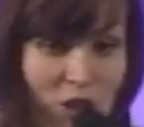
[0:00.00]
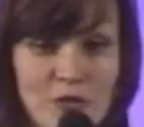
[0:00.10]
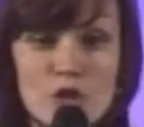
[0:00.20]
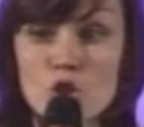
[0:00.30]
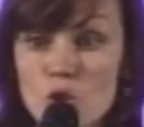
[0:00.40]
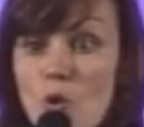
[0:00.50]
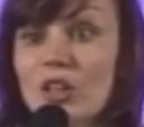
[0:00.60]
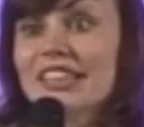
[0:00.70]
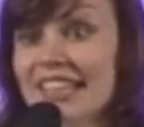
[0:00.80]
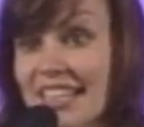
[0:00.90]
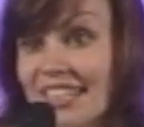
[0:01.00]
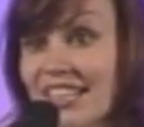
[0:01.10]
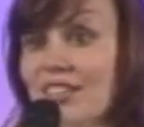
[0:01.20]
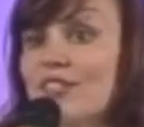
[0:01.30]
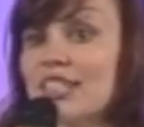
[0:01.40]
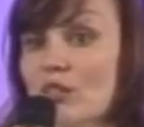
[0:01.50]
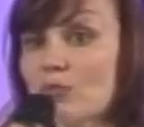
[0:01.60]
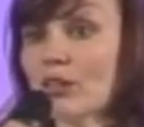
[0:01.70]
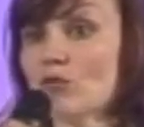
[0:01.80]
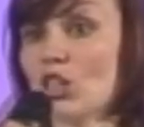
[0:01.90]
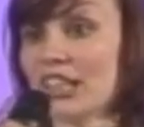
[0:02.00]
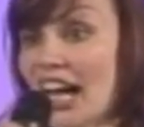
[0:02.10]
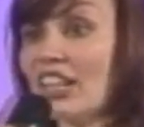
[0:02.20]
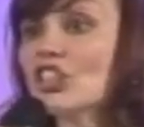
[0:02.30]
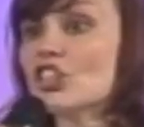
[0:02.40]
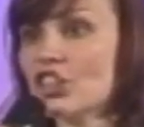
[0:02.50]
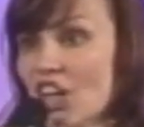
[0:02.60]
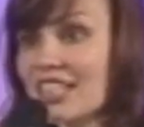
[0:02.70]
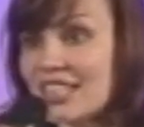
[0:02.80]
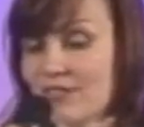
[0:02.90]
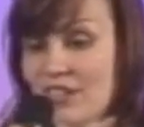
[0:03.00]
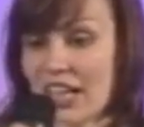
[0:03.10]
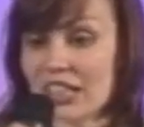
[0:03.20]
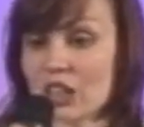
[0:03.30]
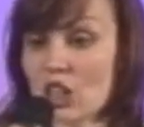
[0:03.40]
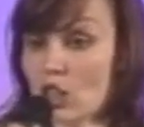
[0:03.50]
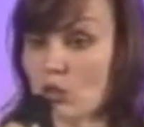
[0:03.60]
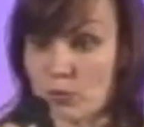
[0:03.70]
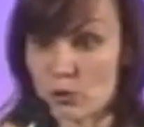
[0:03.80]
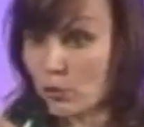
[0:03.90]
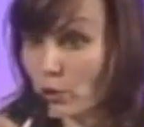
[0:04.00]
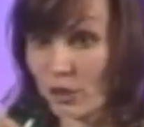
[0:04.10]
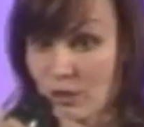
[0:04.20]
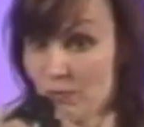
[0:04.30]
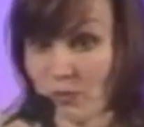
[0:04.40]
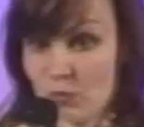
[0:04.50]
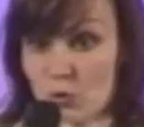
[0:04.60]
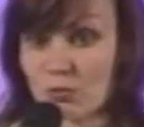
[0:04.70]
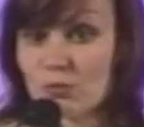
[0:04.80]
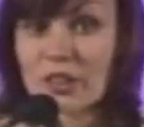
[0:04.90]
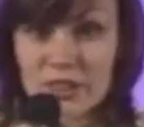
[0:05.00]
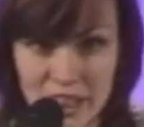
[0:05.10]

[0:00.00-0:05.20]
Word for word: них все есть, они всем довольны, они счастливы, они просто, ну, это